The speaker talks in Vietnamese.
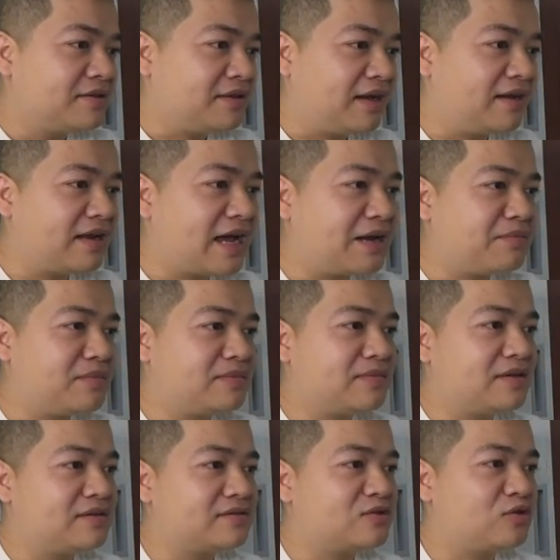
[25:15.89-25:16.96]
Thái Lan
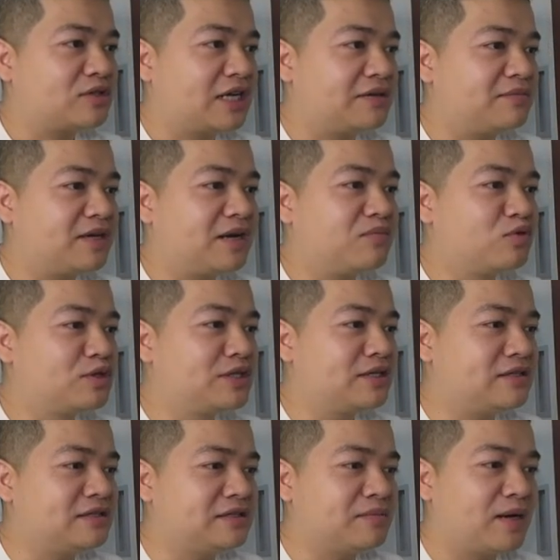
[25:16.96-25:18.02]
so sánh với Campuchia
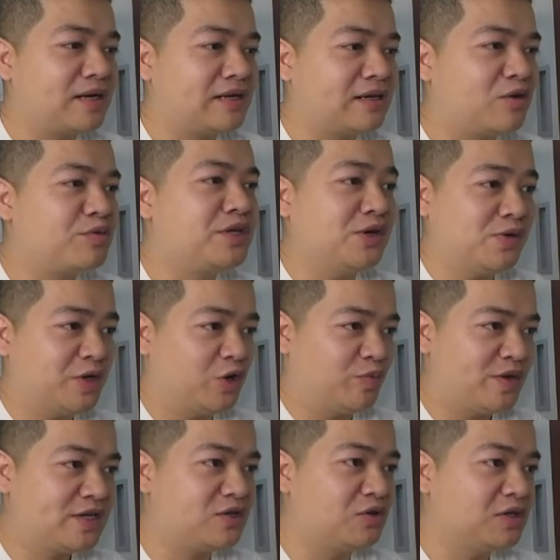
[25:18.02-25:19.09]
thì bạn này không hiểu
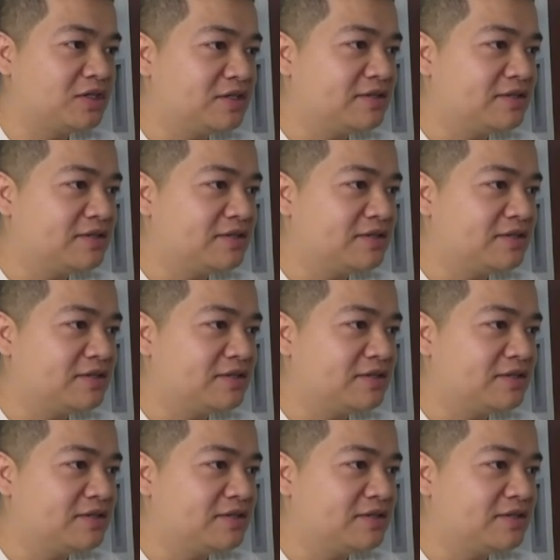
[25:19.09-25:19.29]
biết rồi.